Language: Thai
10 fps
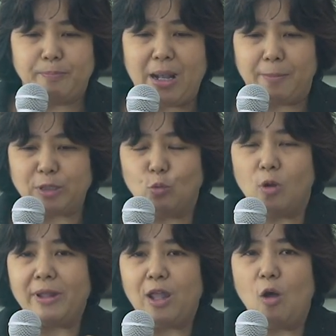เปิดประตู
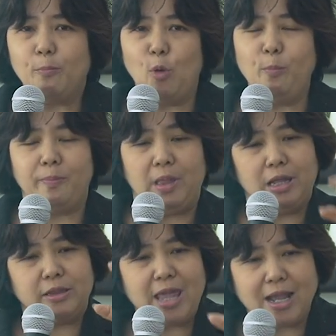เข้าไปในห้องปุ๊บ
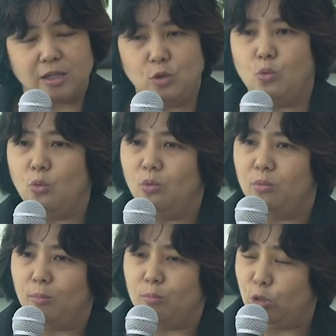เด็กอยู่
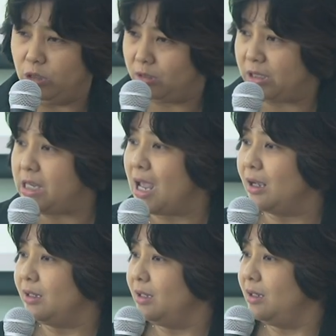บนเตียง
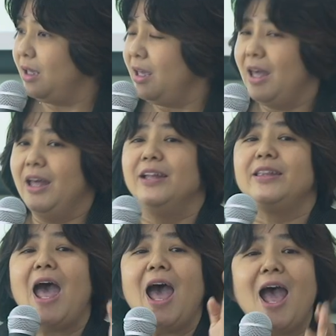
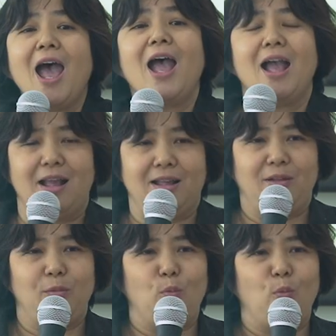ถ้า
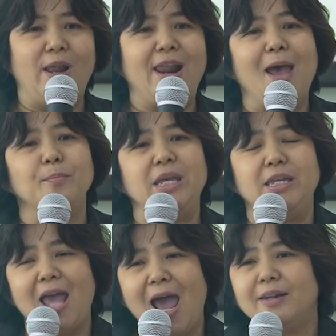เวลามี
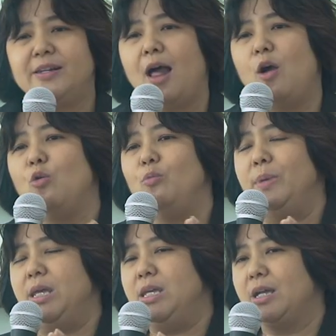ญาติเรา
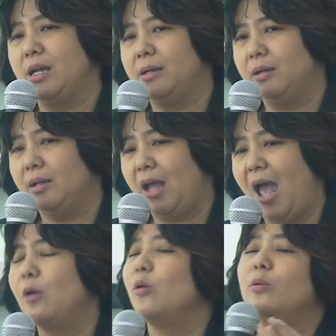มี
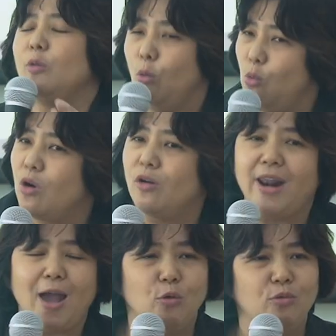ลูกของ
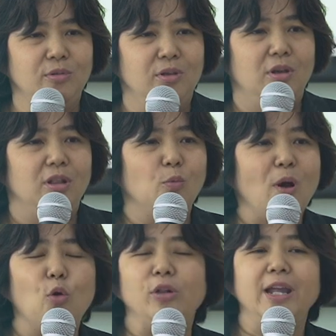เราหรือ
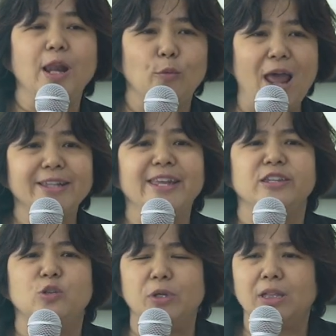ว่าคนที่เรารักเสี
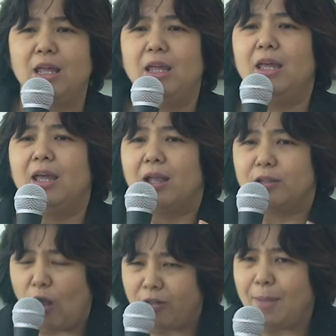ยชีวิต
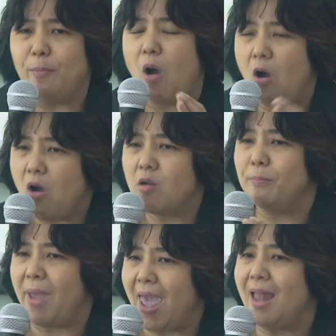ตอนนั้นพ่อ
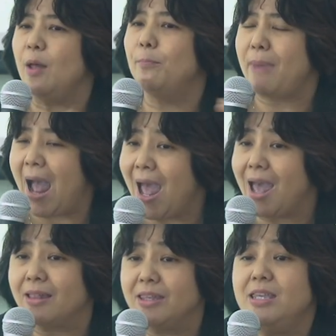แม่และป้า
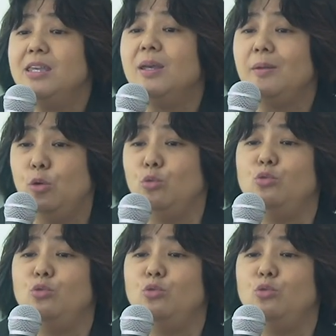ที่อยู่